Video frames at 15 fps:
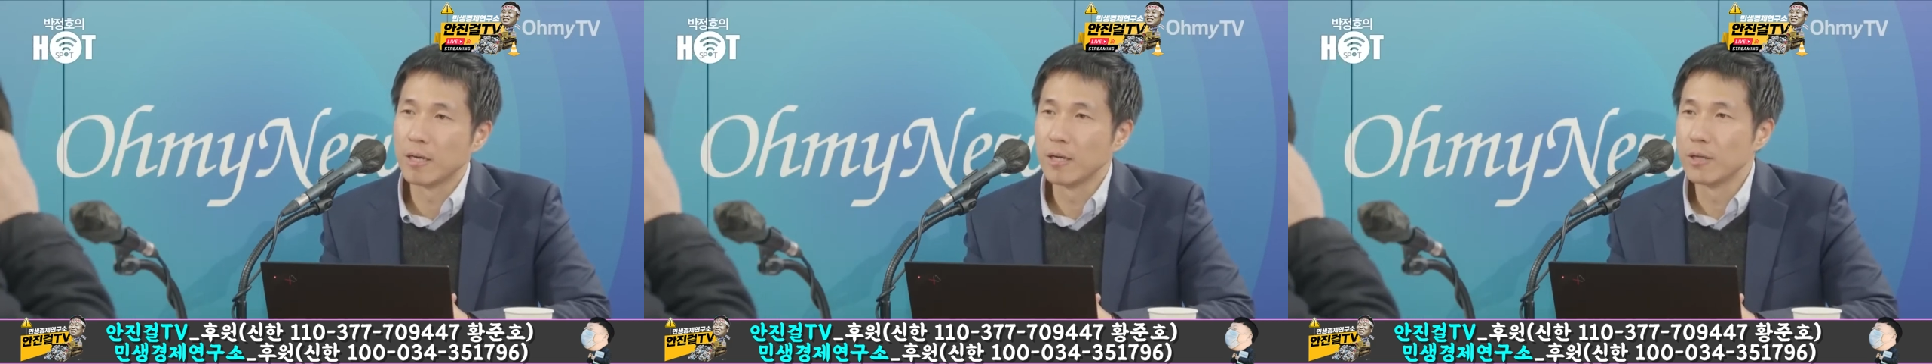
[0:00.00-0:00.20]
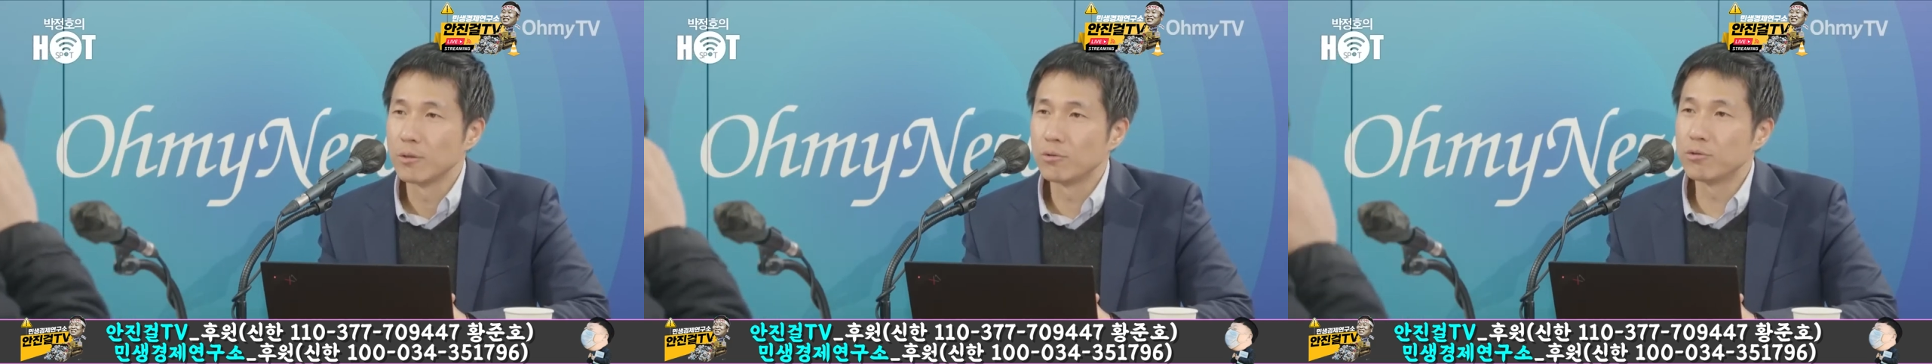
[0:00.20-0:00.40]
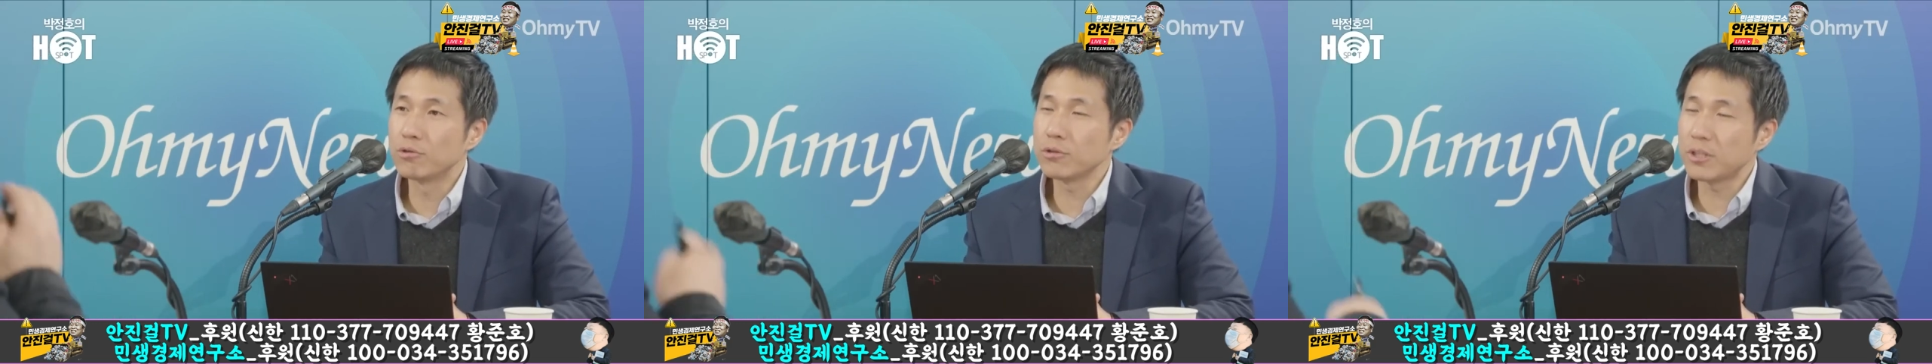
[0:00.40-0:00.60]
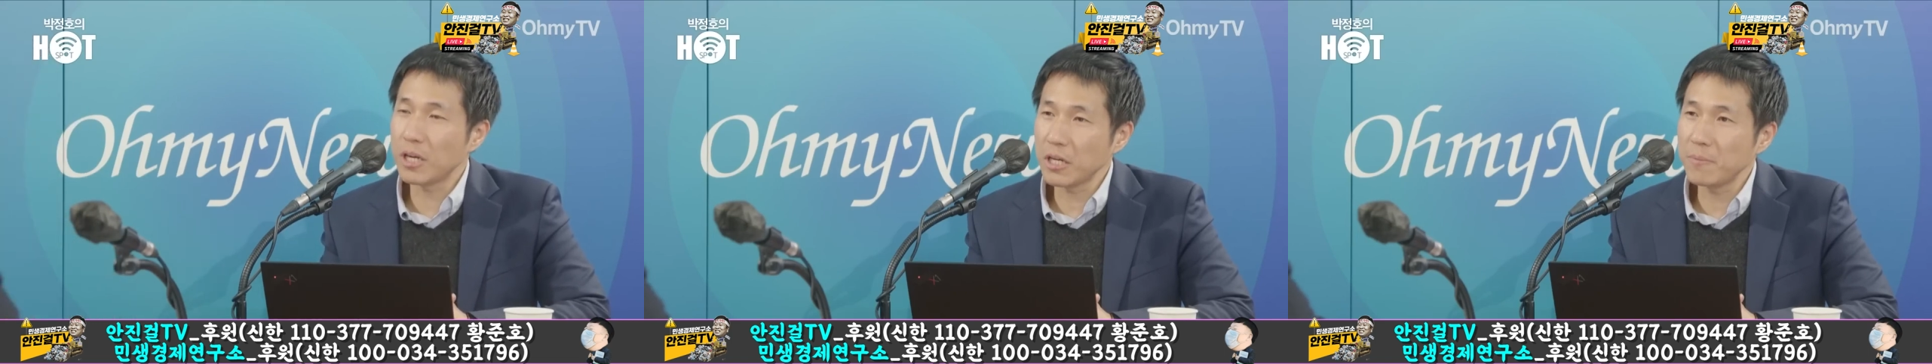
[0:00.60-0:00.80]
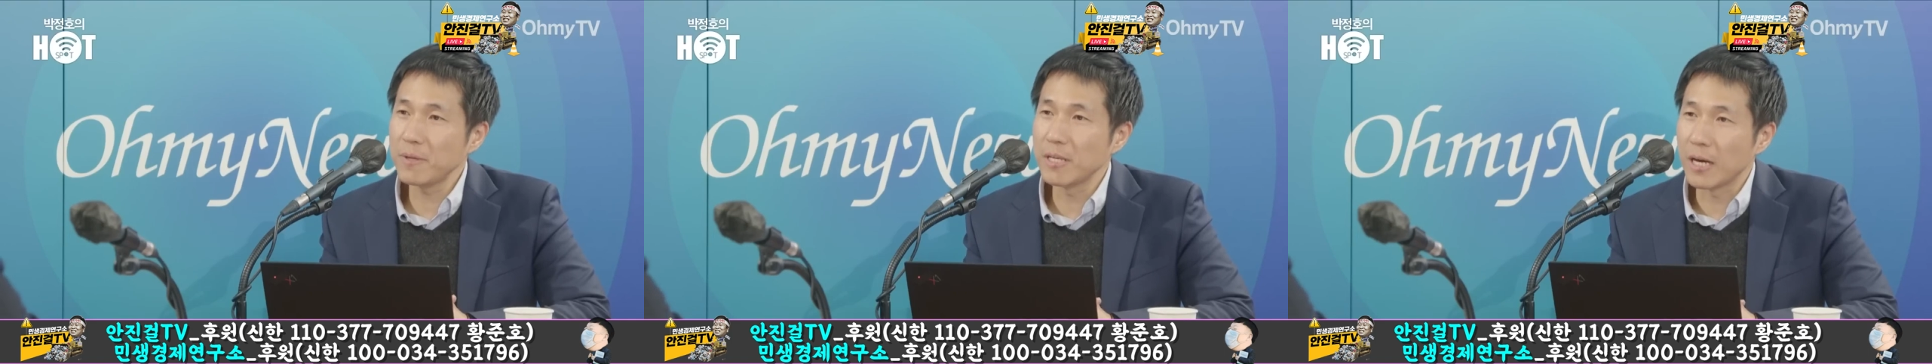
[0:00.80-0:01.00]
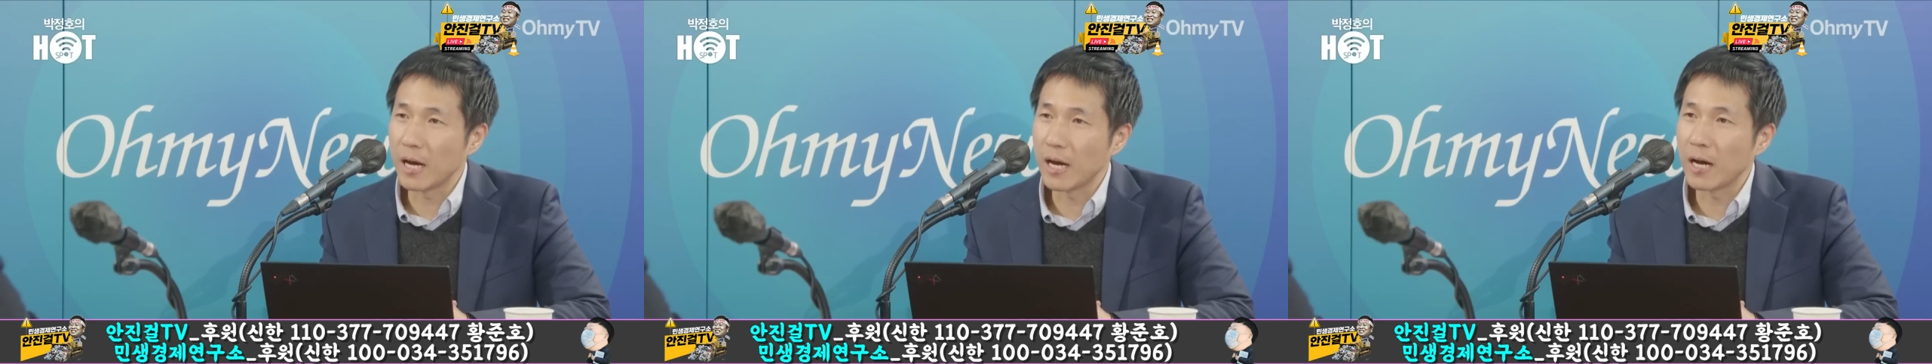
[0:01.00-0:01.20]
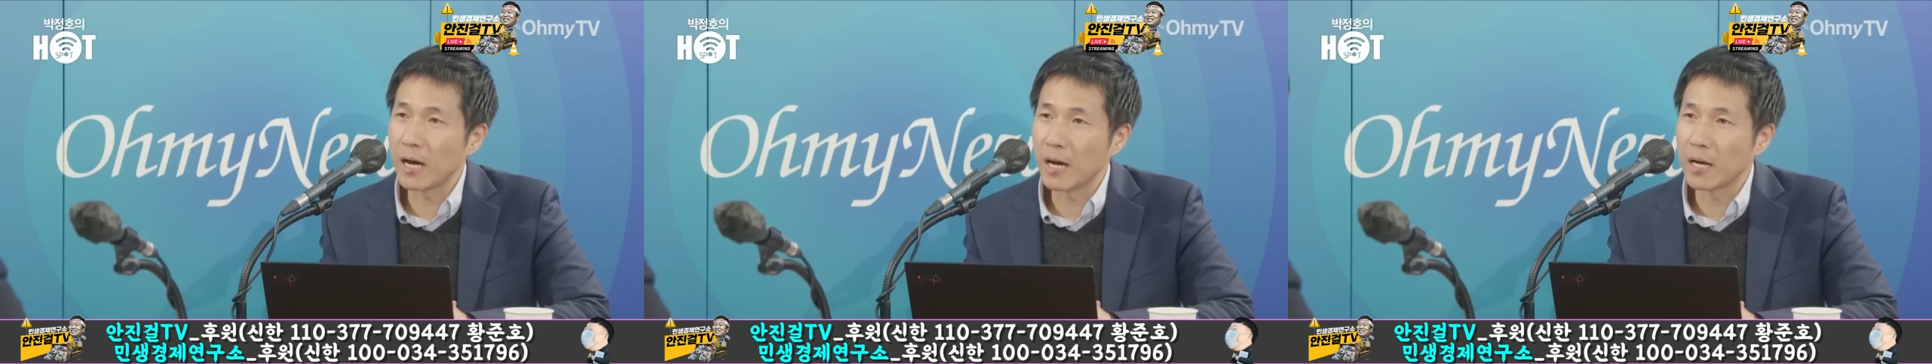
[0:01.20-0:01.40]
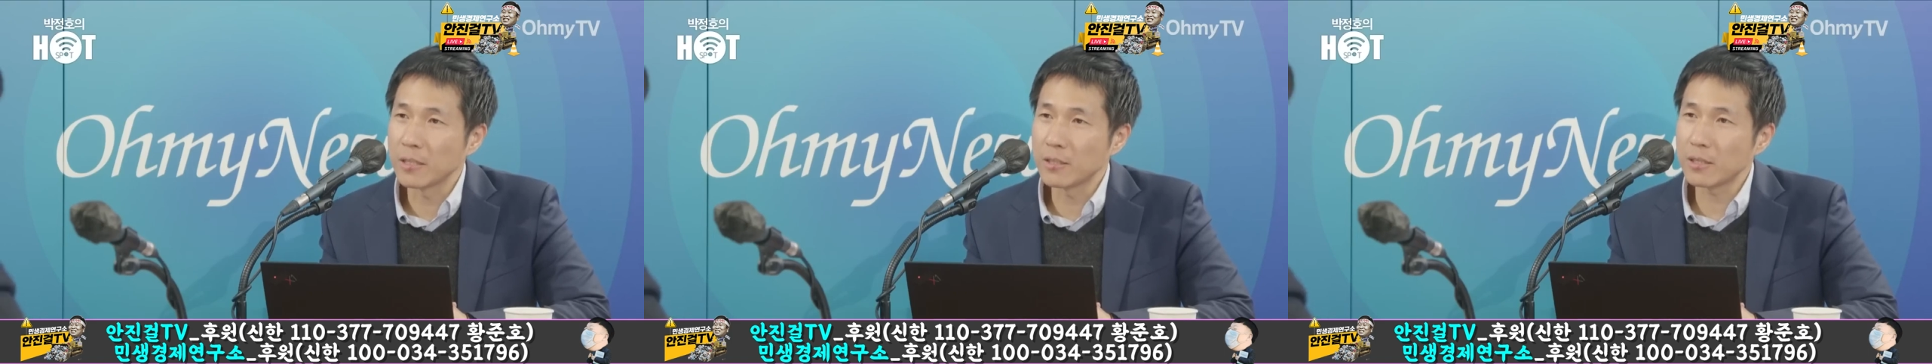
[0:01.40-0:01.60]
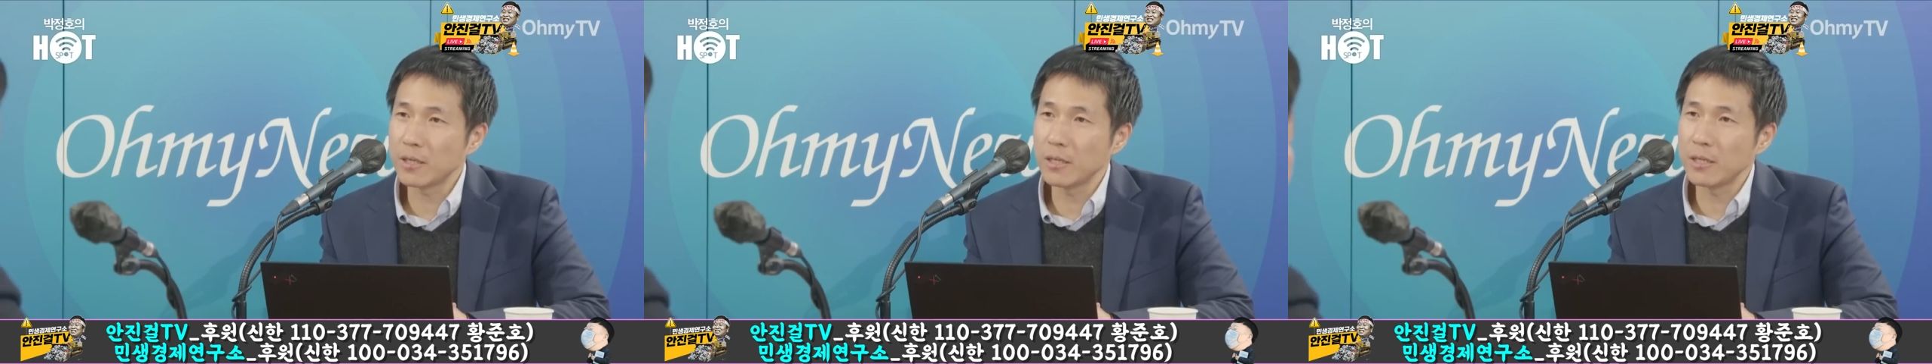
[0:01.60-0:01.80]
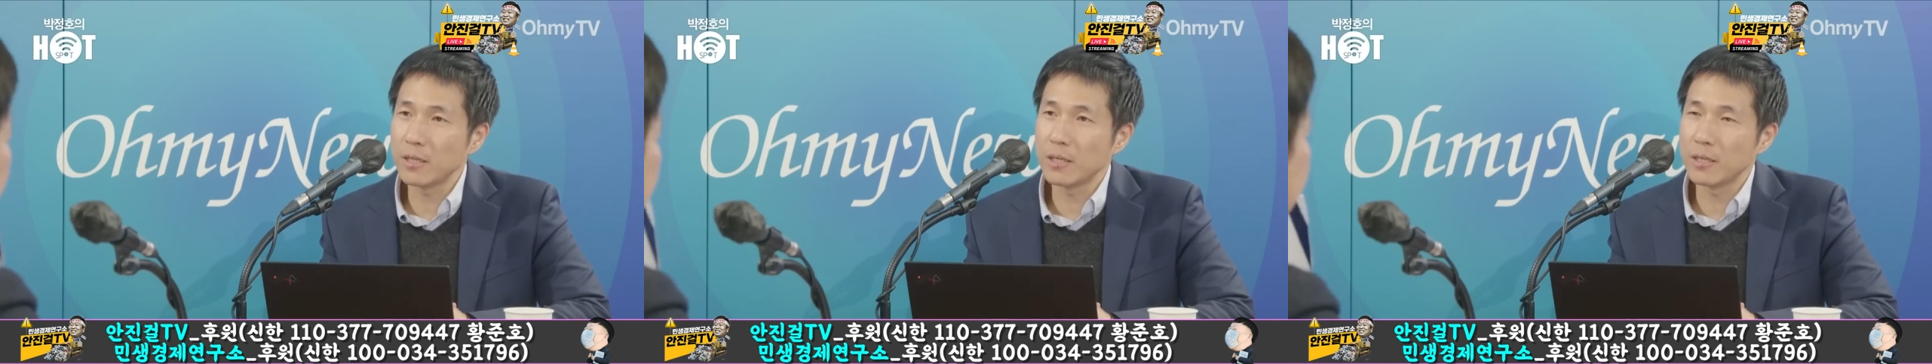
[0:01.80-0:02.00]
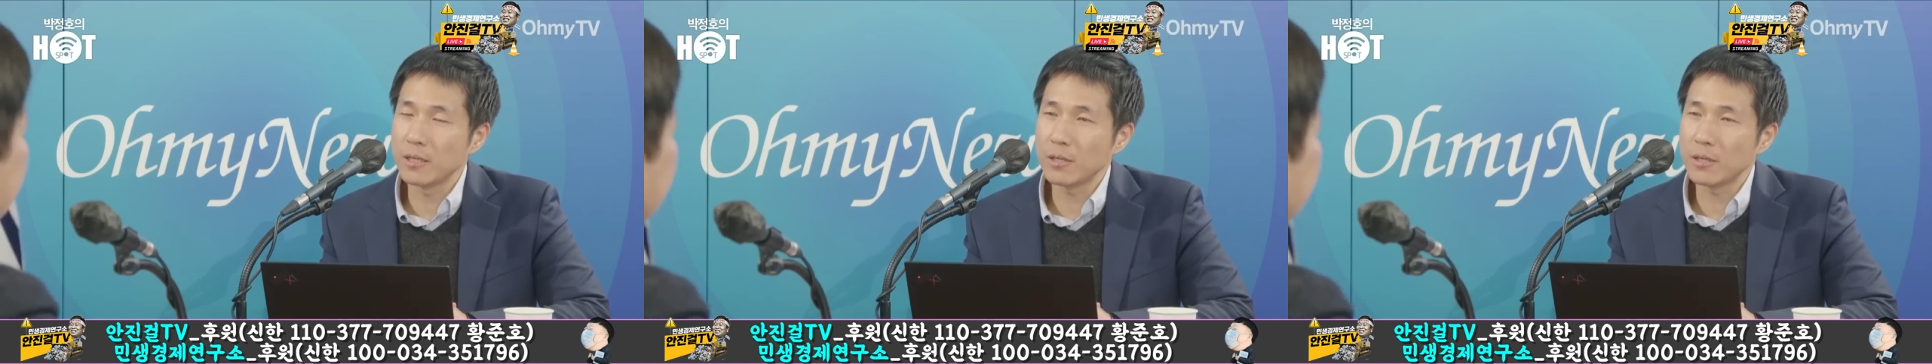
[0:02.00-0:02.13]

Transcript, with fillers: 누구 책임이냐. 특히